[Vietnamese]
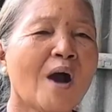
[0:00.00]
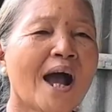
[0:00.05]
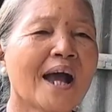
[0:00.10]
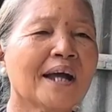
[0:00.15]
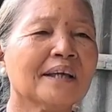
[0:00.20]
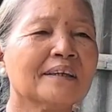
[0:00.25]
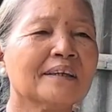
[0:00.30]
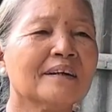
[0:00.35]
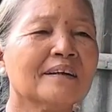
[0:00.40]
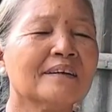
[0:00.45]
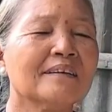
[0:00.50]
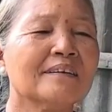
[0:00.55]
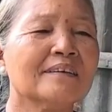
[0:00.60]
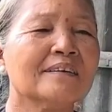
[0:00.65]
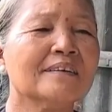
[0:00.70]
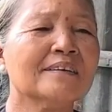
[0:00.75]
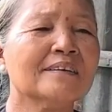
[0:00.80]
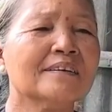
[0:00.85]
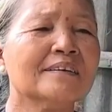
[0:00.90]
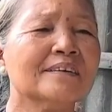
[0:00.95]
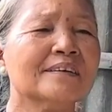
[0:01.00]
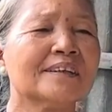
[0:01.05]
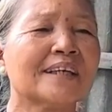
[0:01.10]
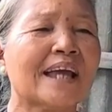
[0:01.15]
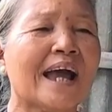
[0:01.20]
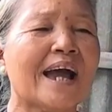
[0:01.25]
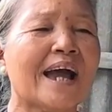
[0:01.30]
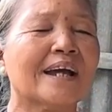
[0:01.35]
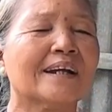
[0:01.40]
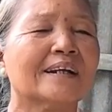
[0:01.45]
Quá dữ
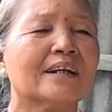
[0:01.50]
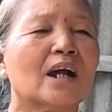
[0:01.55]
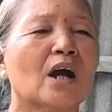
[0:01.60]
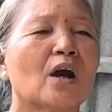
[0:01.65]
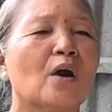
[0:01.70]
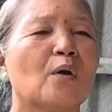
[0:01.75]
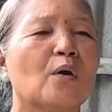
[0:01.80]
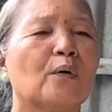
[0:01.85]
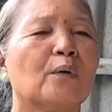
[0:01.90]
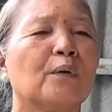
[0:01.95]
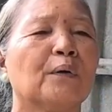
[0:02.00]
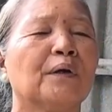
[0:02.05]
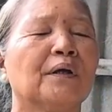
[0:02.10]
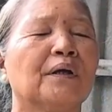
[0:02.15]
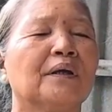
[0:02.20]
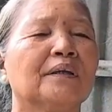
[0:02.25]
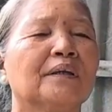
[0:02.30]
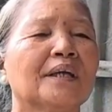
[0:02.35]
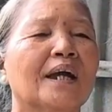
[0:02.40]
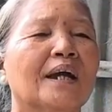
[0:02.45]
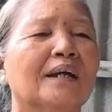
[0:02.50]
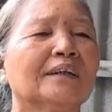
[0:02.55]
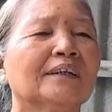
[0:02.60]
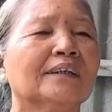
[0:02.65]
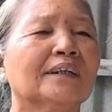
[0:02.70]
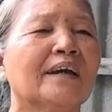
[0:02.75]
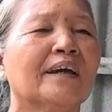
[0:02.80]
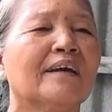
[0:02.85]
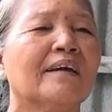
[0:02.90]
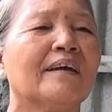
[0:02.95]
trả rồi
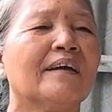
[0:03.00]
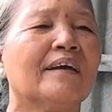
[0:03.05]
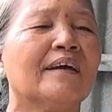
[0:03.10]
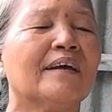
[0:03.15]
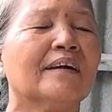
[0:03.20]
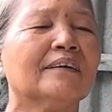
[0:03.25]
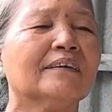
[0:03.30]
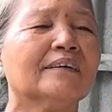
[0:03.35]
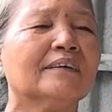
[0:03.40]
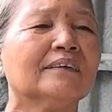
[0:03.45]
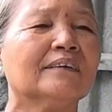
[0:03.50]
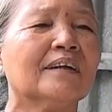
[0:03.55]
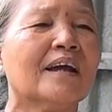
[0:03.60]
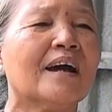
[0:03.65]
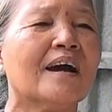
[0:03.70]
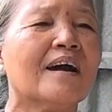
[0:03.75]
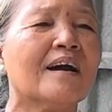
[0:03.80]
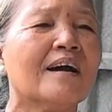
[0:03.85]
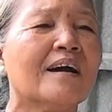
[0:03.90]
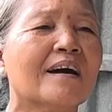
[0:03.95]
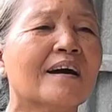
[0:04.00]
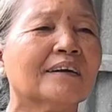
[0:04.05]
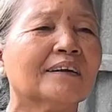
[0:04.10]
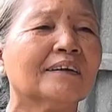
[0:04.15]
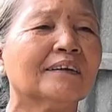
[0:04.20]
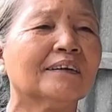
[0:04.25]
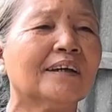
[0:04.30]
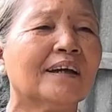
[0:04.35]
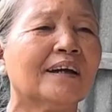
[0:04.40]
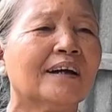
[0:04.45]
nhân thiện
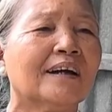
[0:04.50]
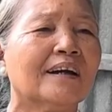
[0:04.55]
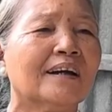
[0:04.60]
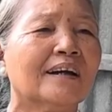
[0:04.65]
đến,